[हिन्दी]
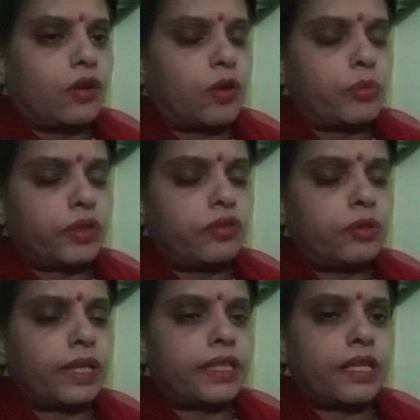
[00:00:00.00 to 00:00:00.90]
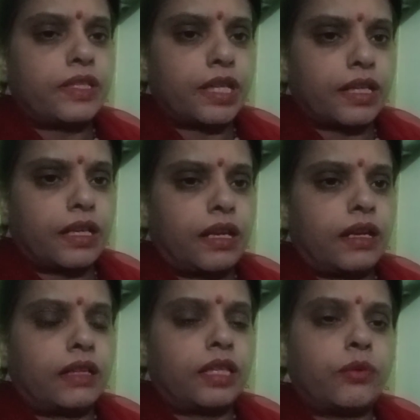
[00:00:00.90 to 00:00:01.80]
और पृथ्वी माता की जयकारा
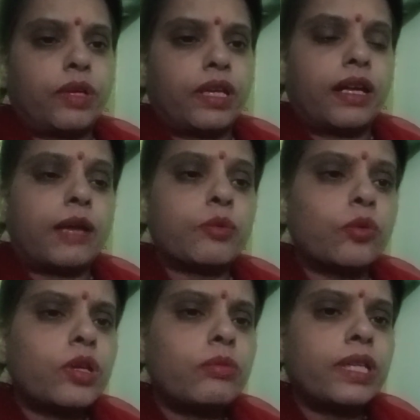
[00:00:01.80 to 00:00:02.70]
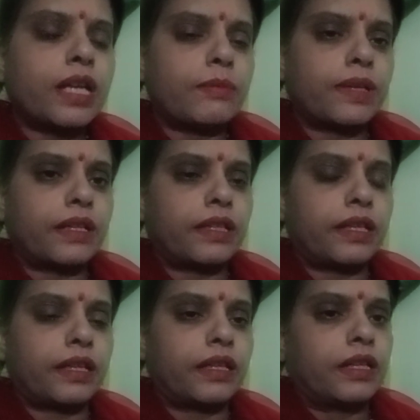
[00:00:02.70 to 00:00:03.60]
लगाते हुए अगर आप कोई भी काम करते
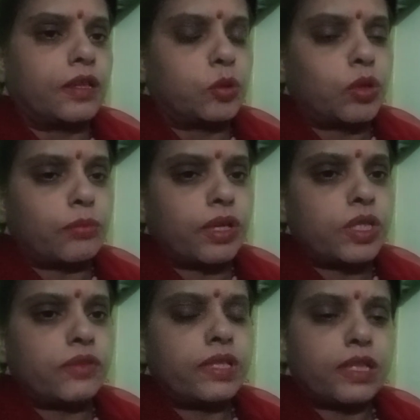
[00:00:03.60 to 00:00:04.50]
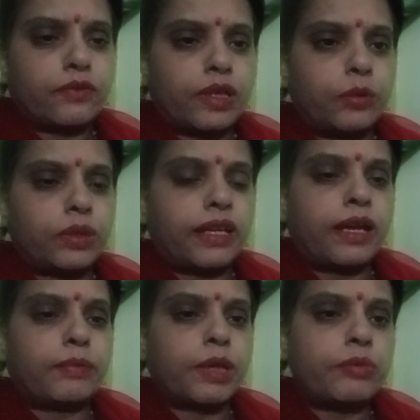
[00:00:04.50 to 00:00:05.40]
हैं तो आपका जीवन सफल होता है
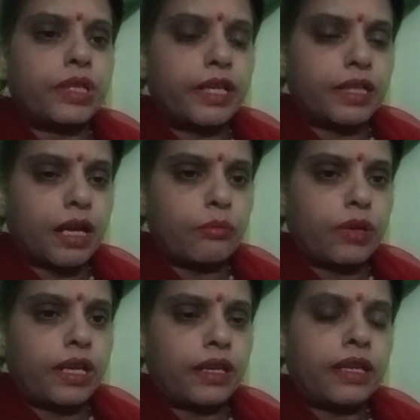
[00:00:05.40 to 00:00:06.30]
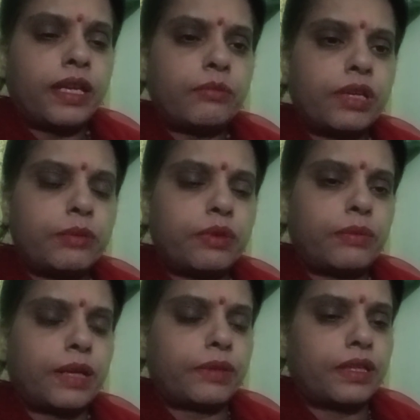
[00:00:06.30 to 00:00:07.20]
आपके बिगड़े काम बनेंगे एक मिनट में
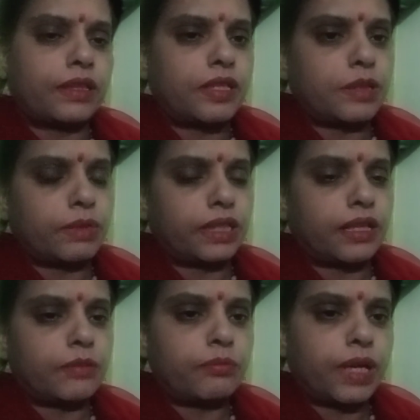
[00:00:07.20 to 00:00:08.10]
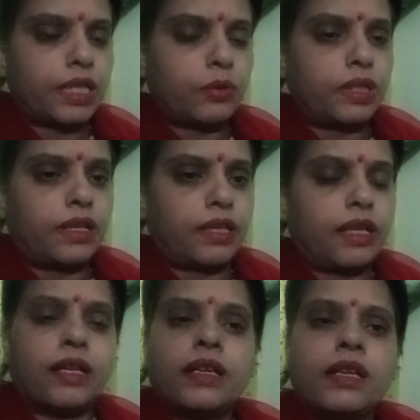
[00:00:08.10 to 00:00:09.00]
भी आपके अंदर चमत्कार पैदा होने
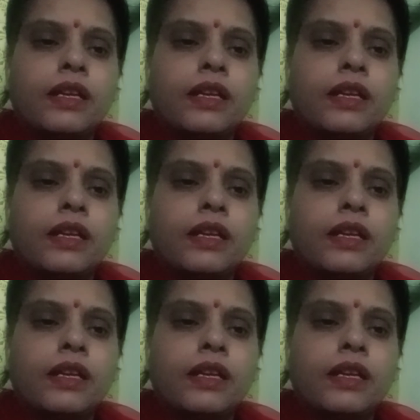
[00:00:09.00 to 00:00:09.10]
लगेगा